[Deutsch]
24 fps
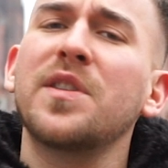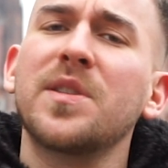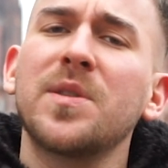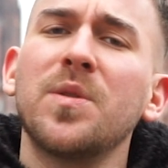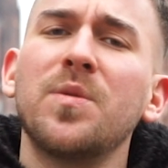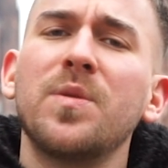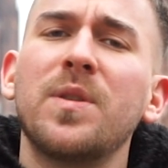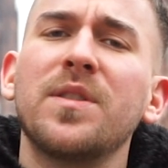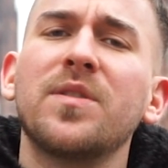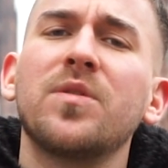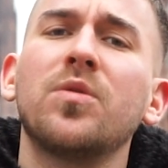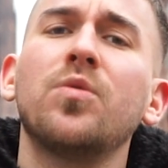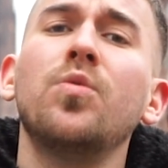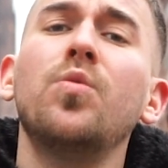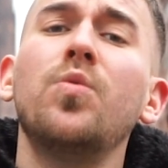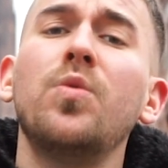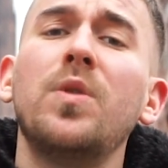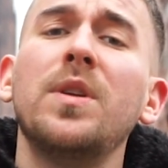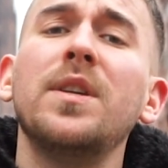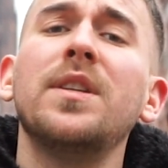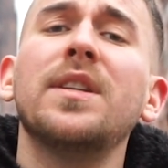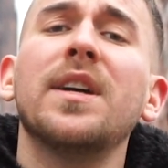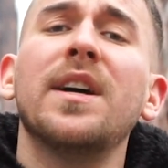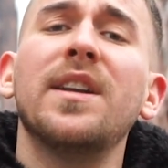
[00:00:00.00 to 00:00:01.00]
so, dass du
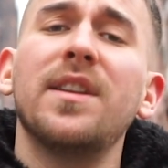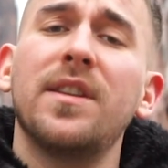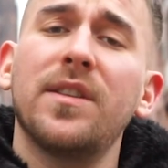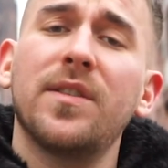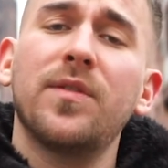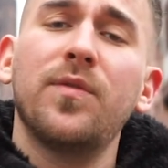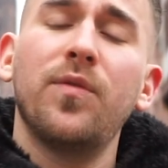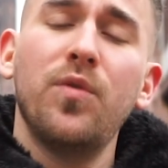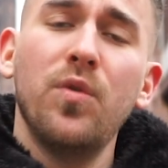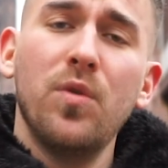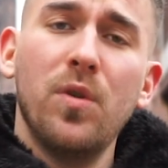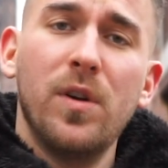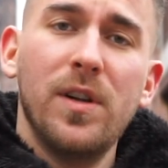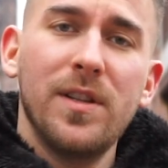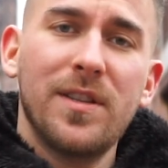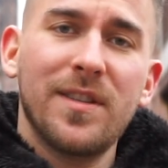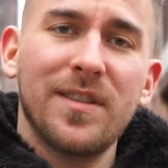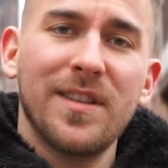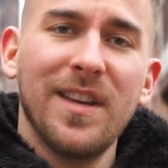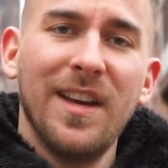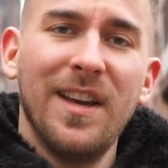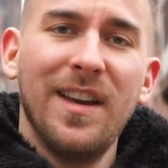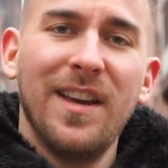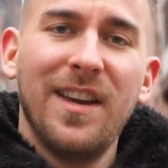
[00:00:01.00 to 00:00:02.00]
dich anders
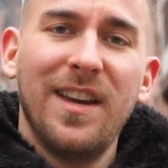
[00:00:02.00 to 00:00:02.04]
fühlst